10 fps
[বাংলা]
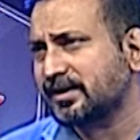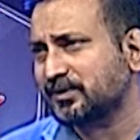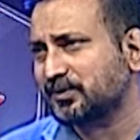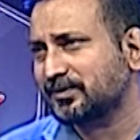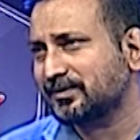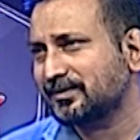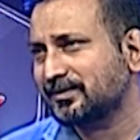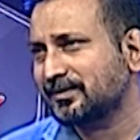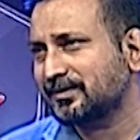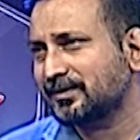জানি তো
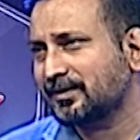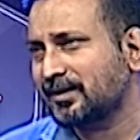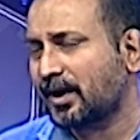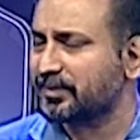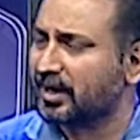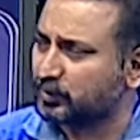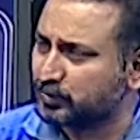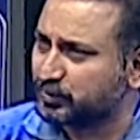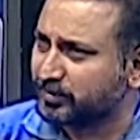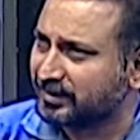আছেন আমি এখনো
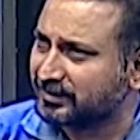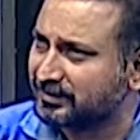ছবি আঁকি